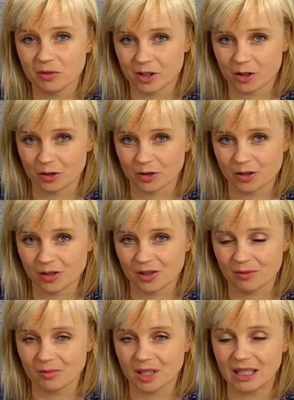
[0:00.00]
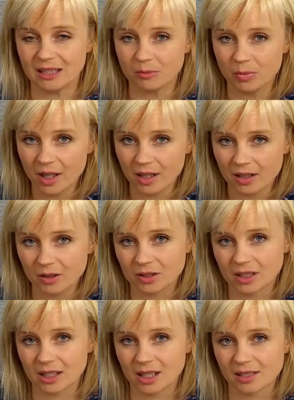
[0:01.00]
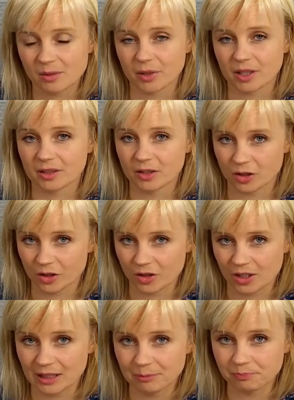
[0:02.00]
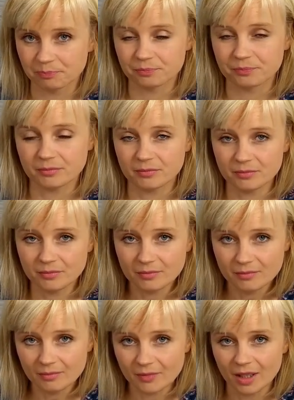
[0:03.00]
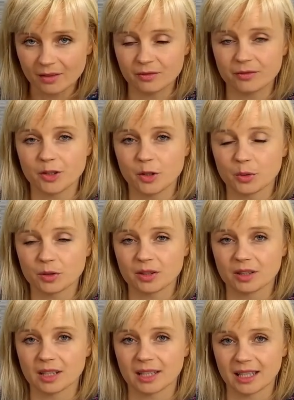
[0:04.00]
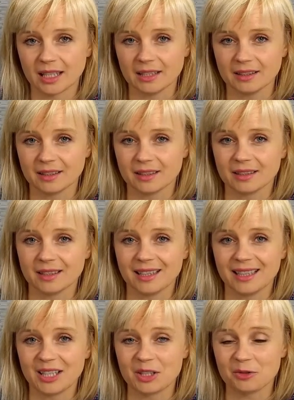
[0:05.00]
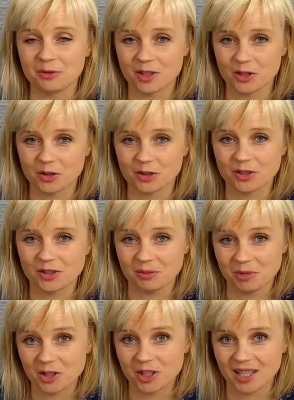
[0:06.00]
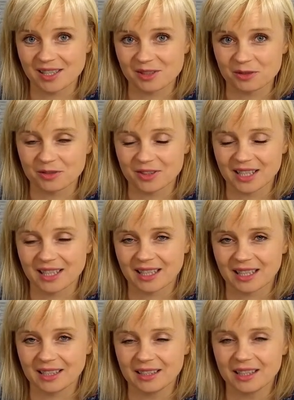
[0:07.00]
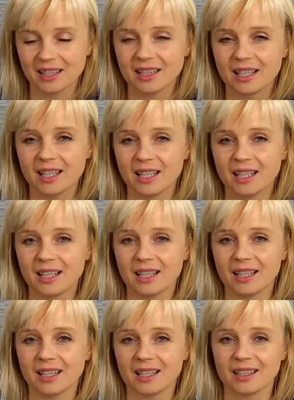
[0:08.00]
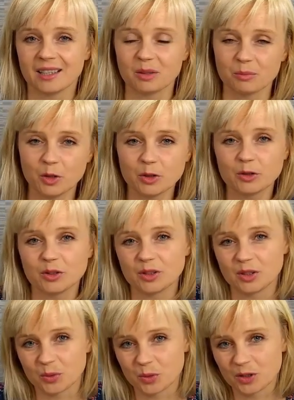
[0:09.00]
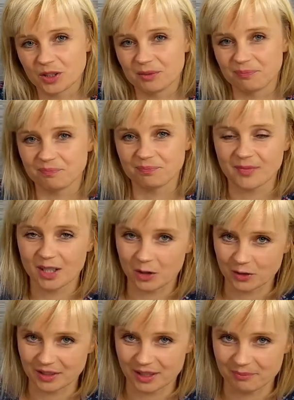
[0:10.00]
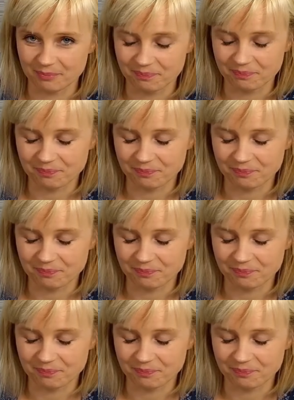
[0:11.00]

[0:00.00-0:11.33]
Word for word: uważności i dba o ten aspekt życia wśród krainy uważności mieszkańców tej krainy e, pod różnym kątem.